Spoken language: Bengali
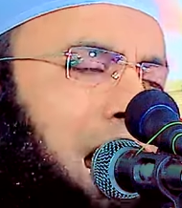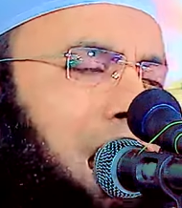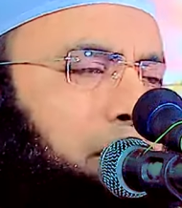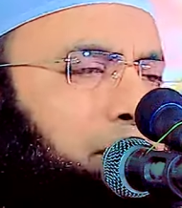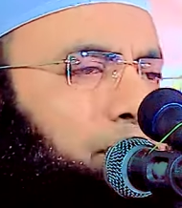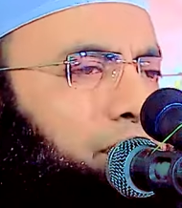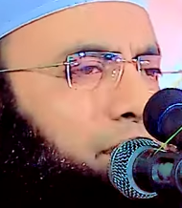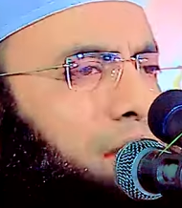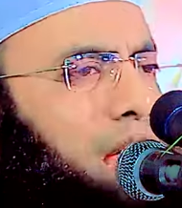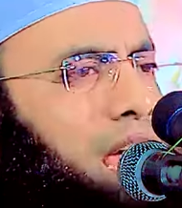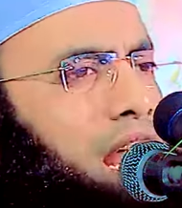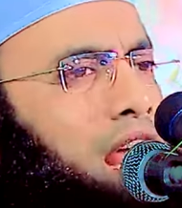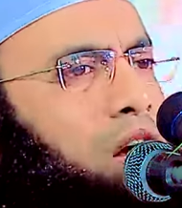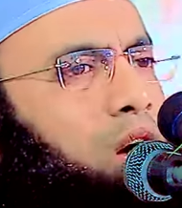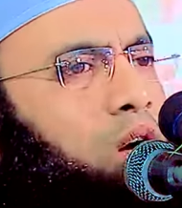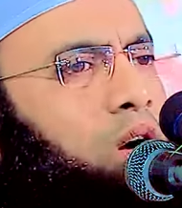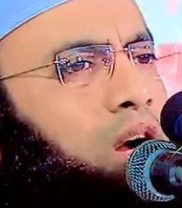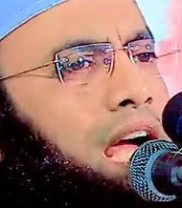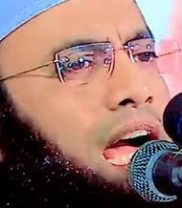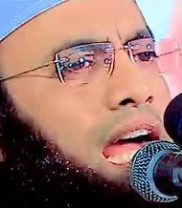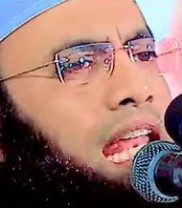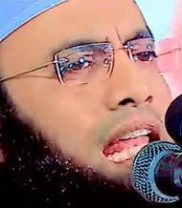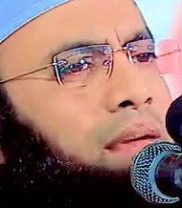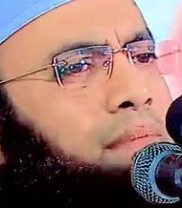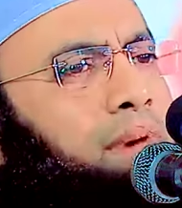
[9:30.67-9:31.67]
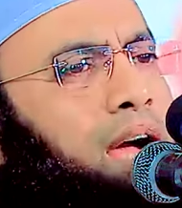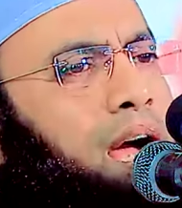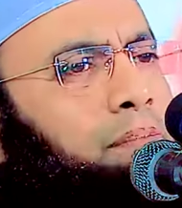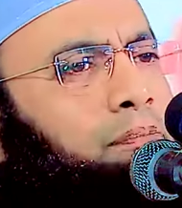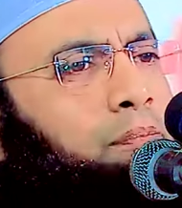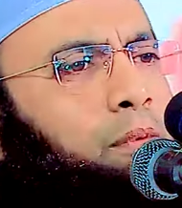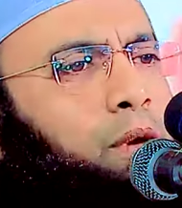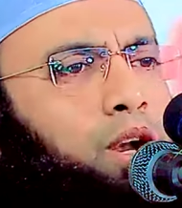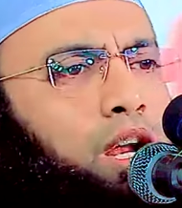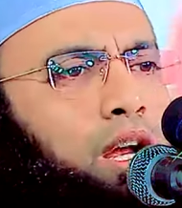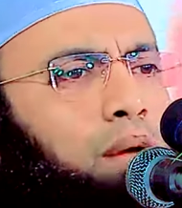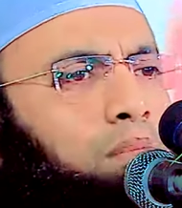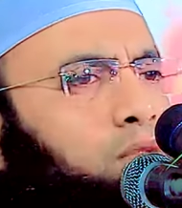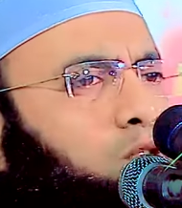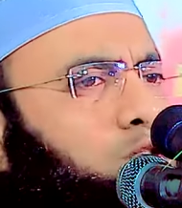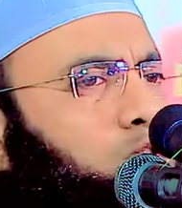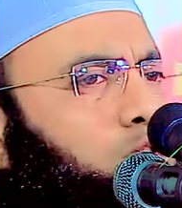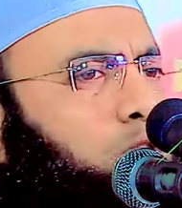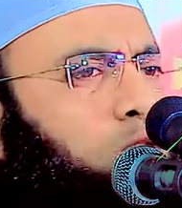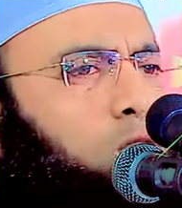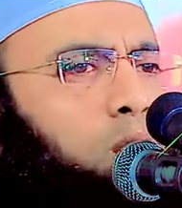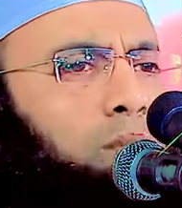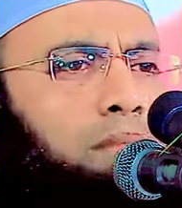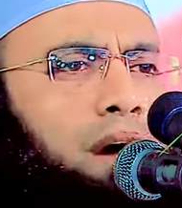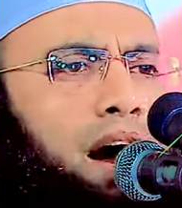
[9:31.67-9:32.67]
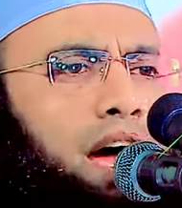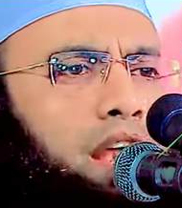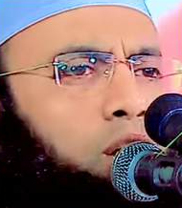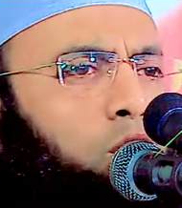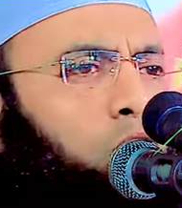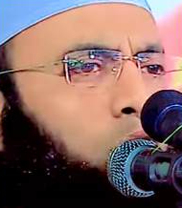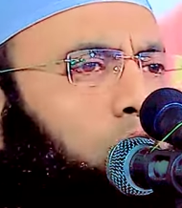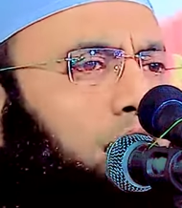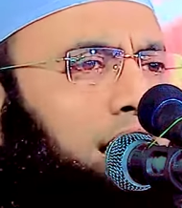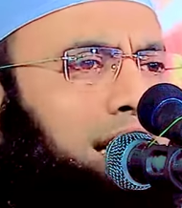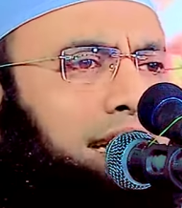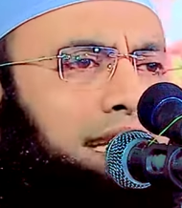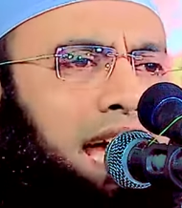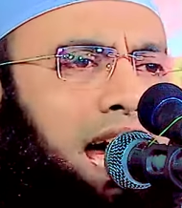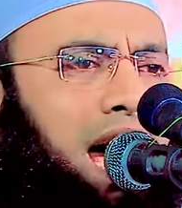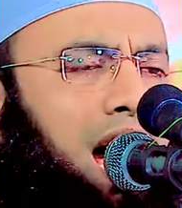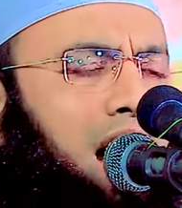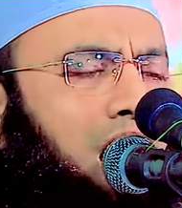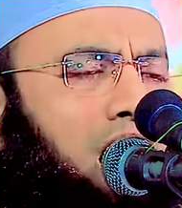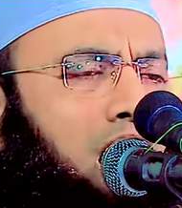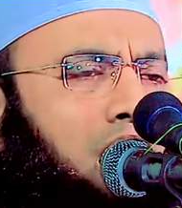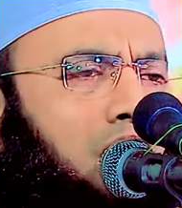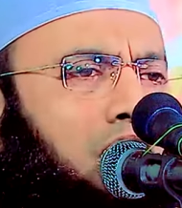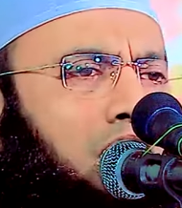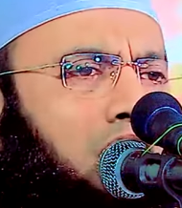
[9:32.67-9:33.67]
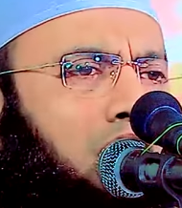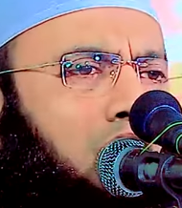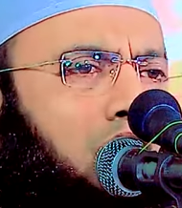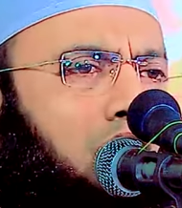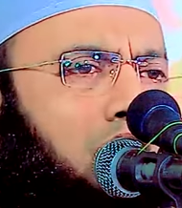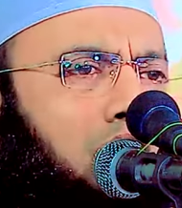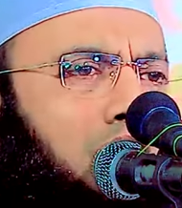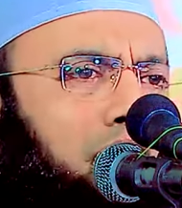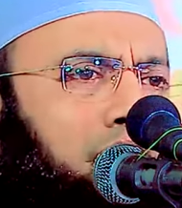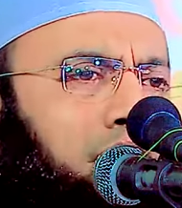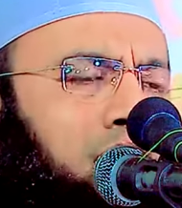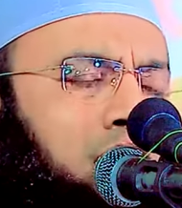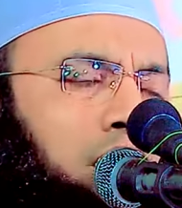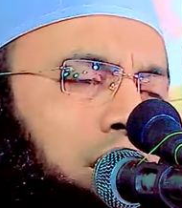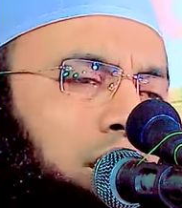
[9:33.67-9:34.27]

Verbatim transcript: আপনারাও কালিমা পরি মুসলমান হয়ে যান